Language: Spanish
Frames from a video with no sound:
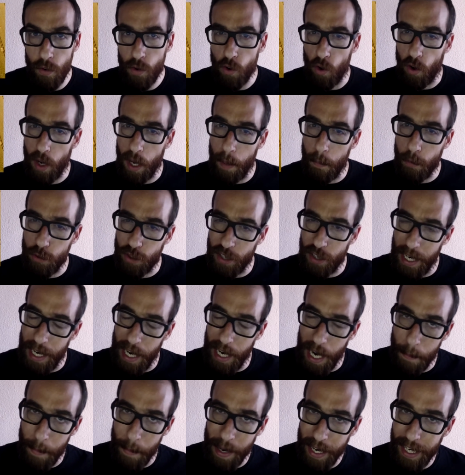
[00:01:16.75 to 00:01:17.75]
Cogemos
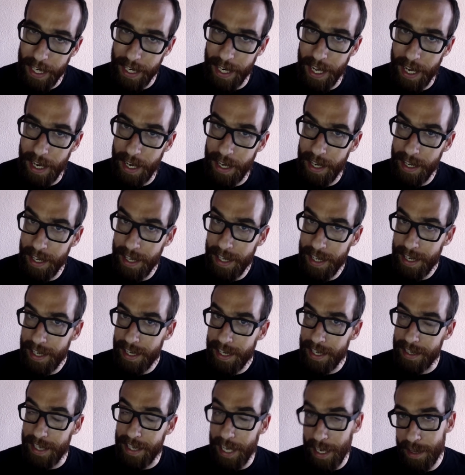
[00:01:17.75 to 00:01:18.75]
la máquina
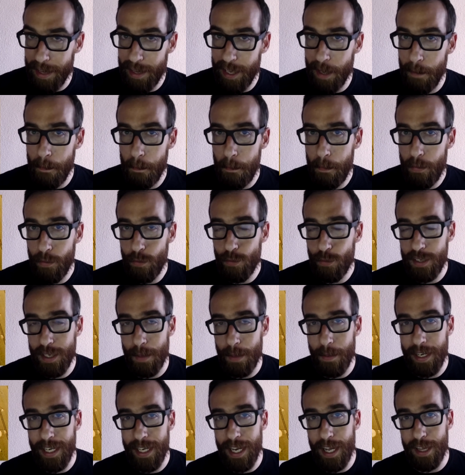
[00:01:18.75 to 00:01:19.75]
del tiempo, nuestra
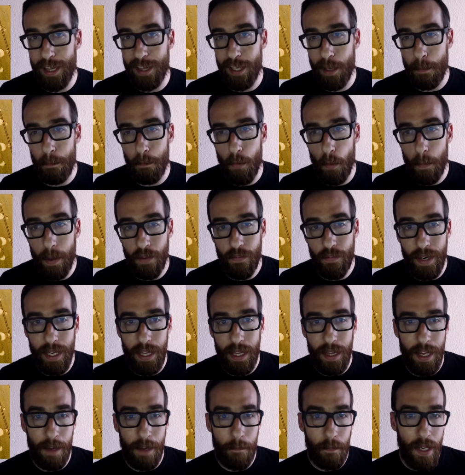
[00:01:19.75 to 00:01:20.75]
máquina del tiempo
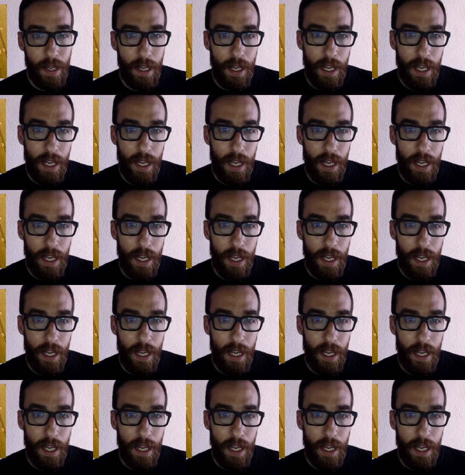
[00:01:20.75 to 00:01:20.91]
preferida,